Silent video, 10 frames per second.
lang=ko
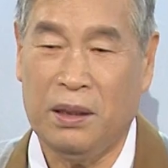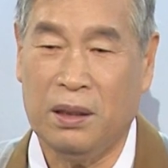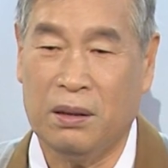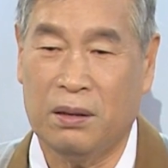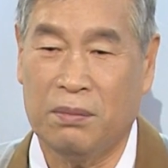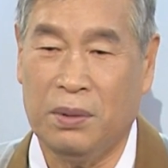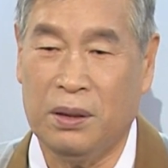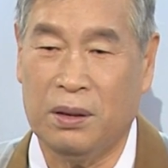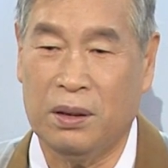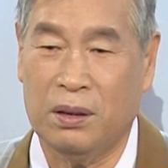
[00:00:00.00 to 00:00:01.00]
이제
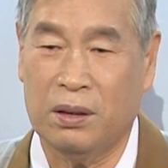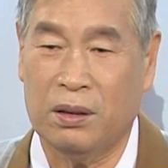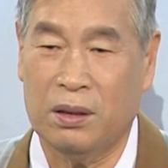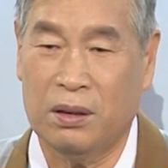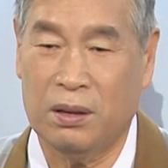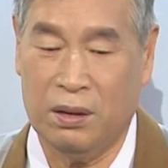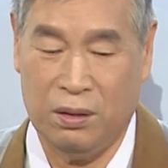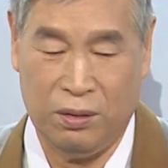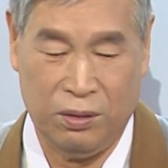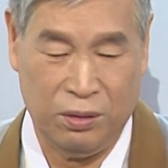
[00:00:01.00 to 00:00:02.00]
뭐 저, 저,
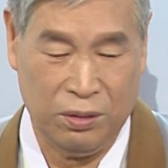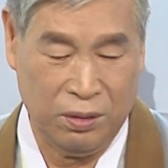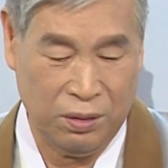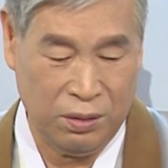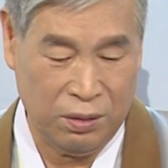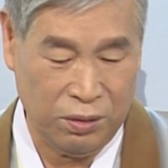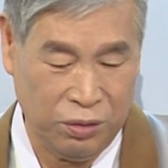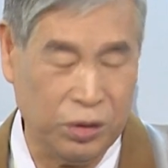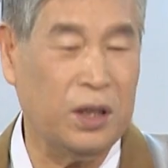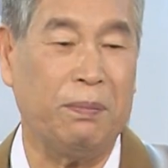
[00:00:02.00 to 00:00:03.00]

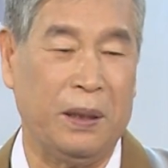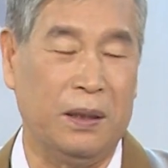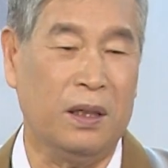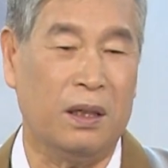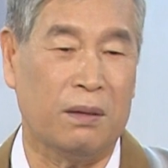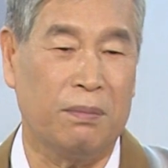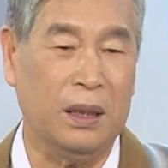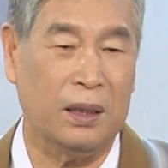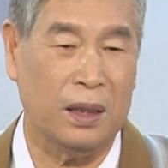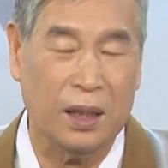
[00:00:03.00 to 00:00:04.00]
수시 변역
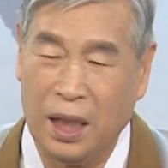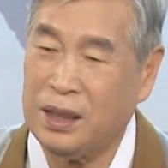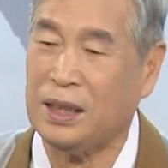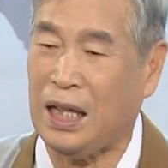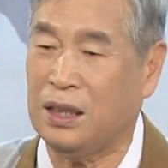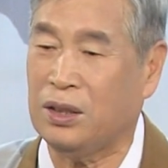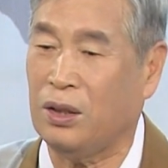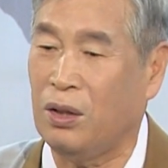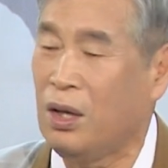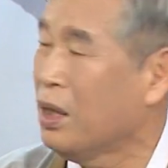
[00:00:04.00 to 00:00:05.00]
뭐 여러 가지 다
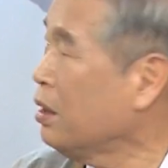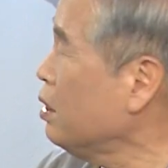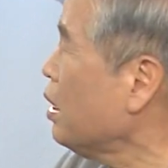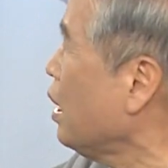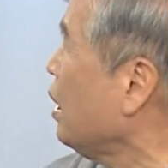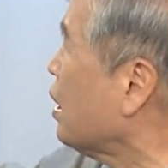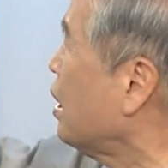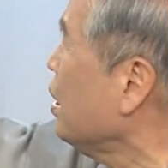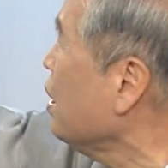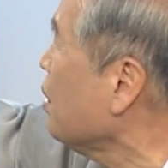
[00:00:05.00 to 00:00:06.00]
있어요. 있는데 이
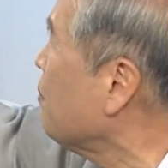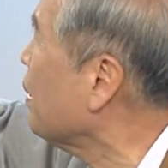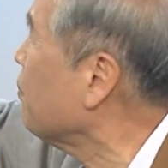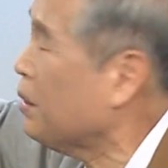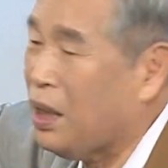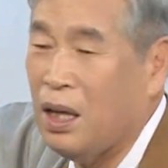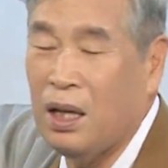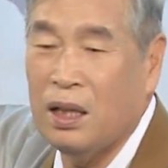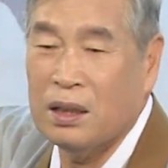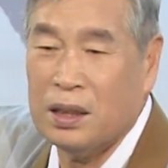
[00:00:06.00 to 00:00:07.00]
기능이 말입니다.
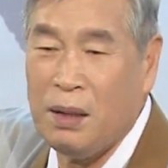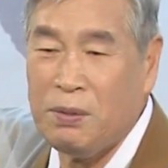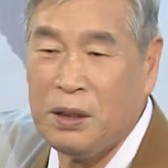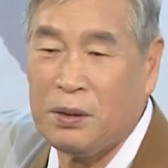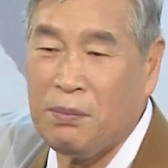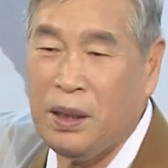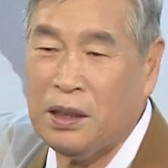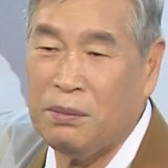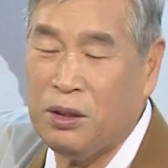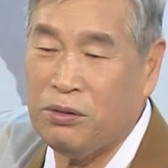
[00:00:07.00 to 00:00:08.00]
30점
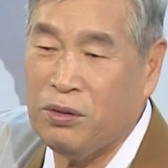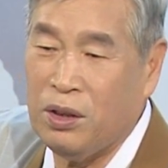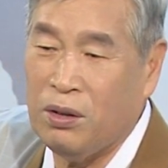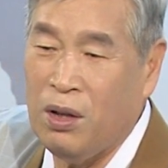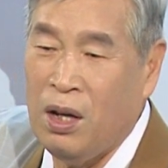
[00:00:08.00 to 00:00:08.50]
만점을 준 거예요.